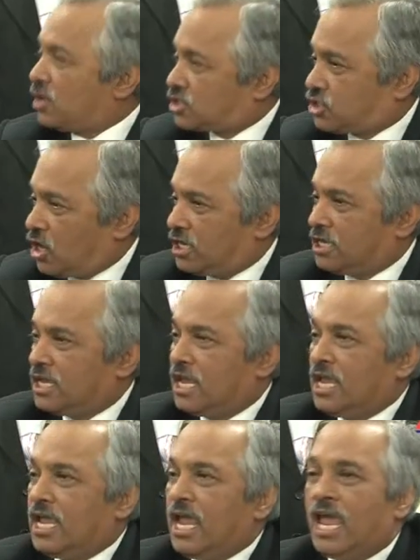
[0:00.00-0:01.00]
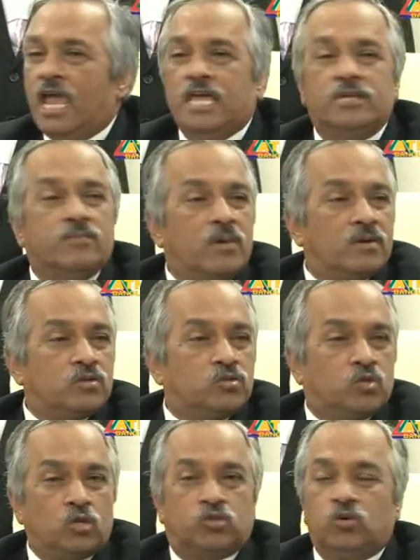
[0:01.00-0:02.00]
অবশ্যই এই
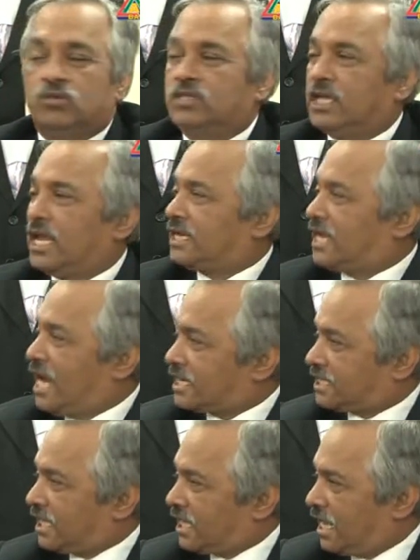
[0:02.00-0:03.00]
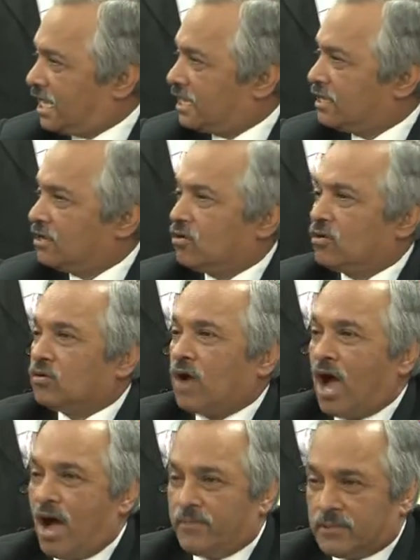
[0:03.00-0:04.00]
চতুর্দিকের গেট থেকে
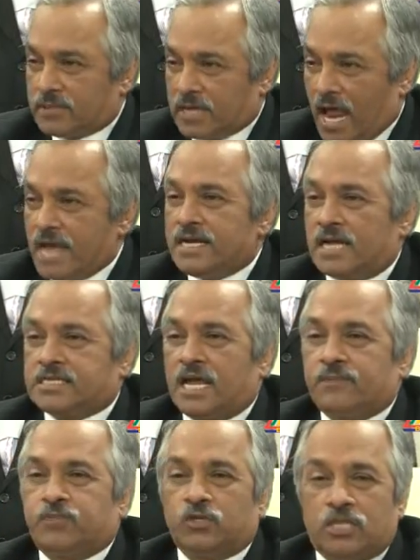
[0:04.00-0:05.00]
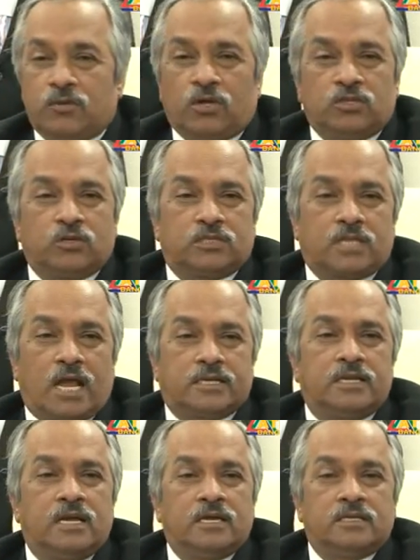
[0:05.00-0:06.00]
ক্লায়েন্ট আসার প্রতিবন্ধকতার
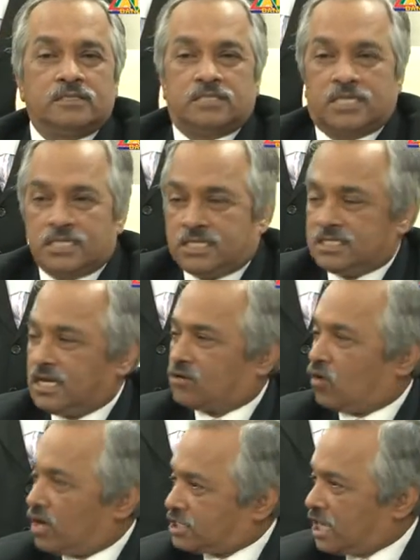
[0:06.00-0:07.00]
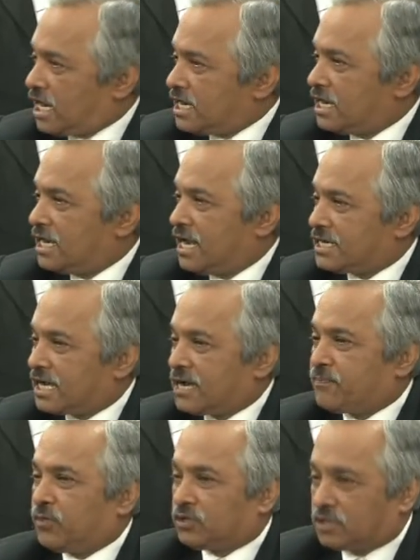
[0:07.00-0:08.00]
সৃষ্টি যে করেছেন
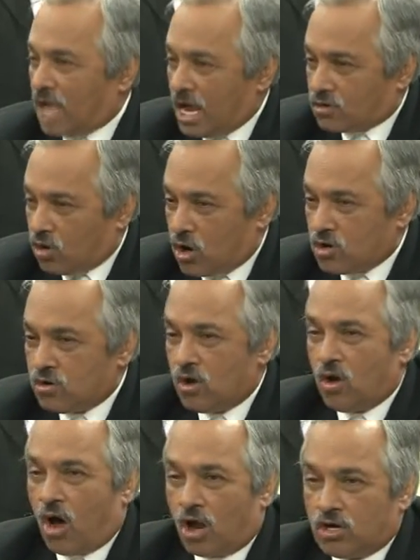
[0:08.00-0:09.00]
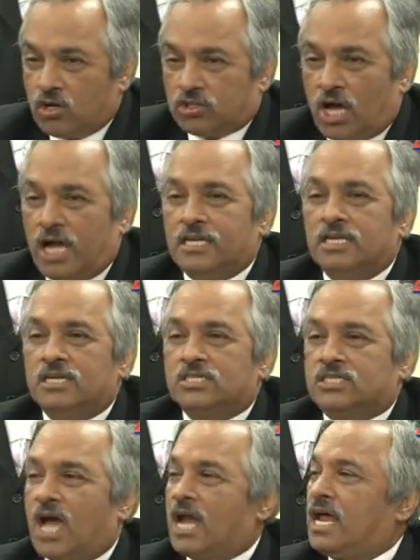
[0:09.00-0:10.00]
এটাকে প্রত্যাহার করুন অন্যথায়
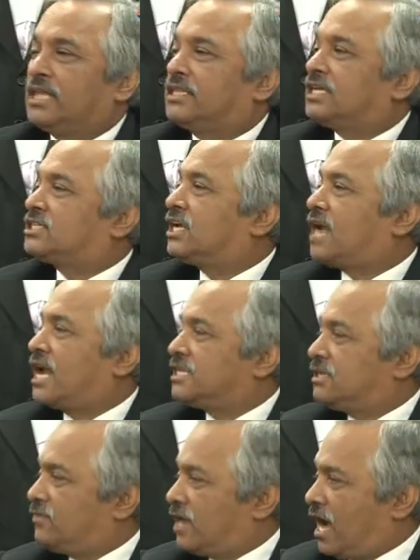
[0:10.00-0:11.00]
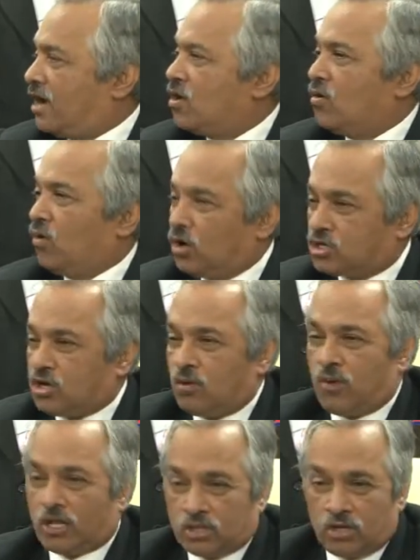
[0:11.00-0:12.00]
সারা দেশের আইনজীবীরা
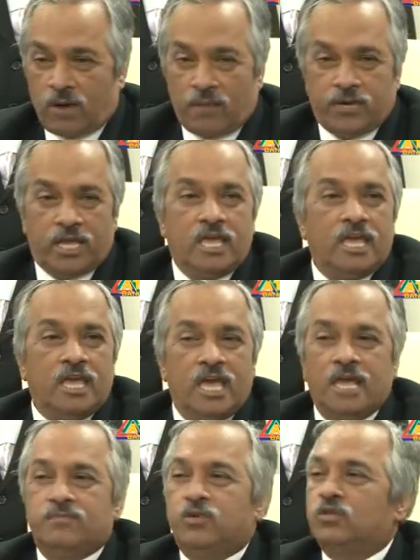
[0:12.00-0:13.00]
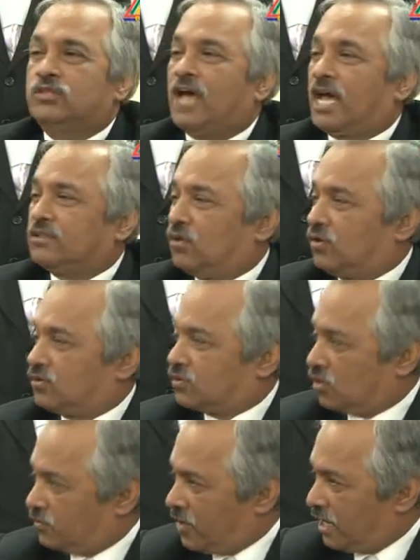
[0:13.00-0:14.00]
ঐক্যবদ্ধভাবে এর বিরুদ্ধে আন্দোলন
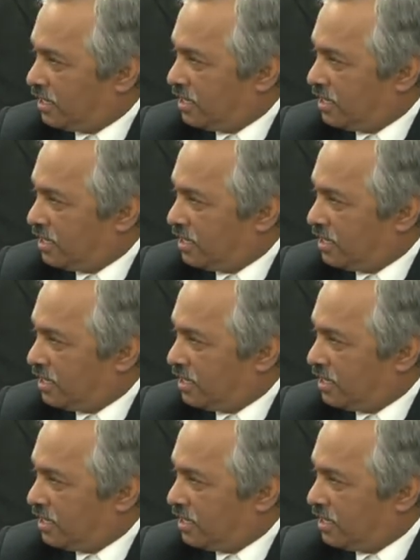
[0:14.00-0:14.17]
করবে